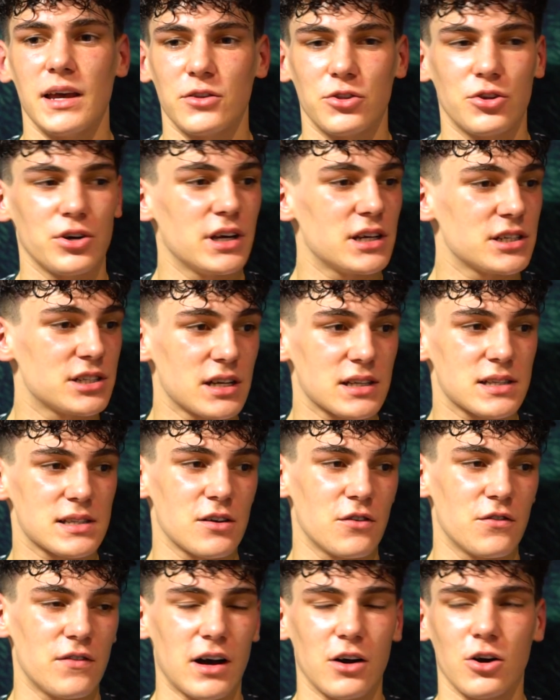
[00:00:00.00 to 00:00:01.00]
dojeżdżać z
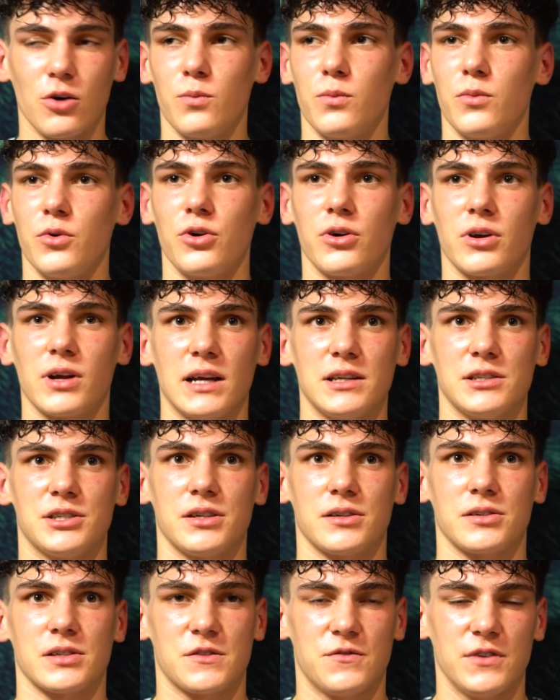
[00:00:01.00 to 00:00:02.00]
tą wagą, mój organizm
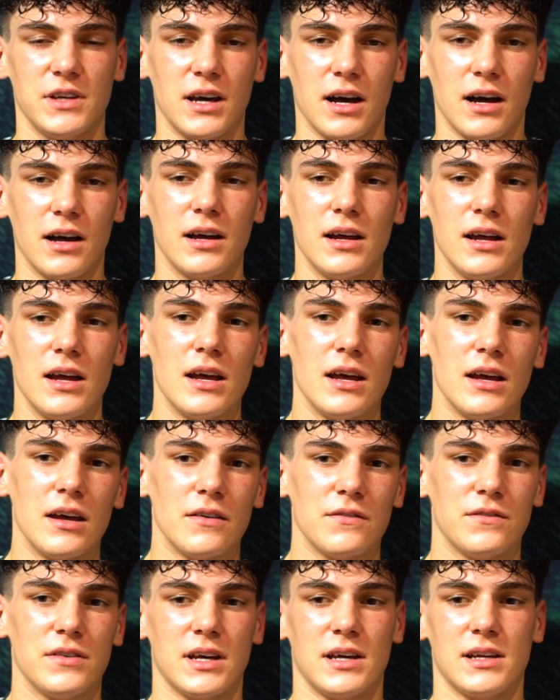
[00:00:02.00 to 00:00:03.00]
się rozwija,
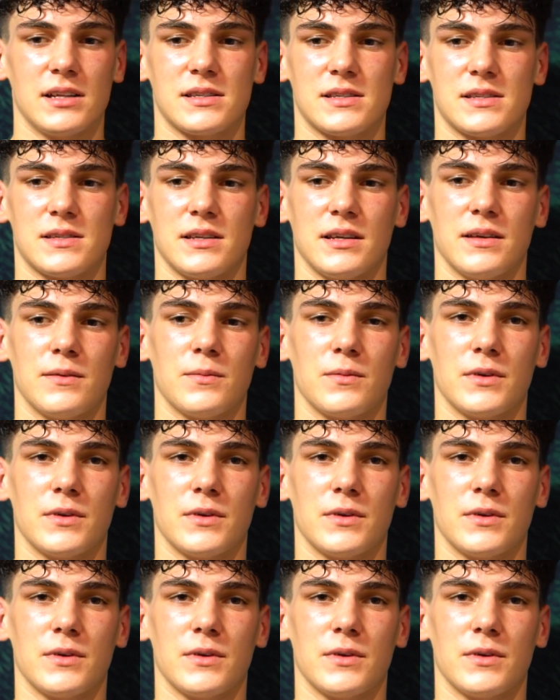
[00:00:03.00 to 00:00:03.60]
więc yy,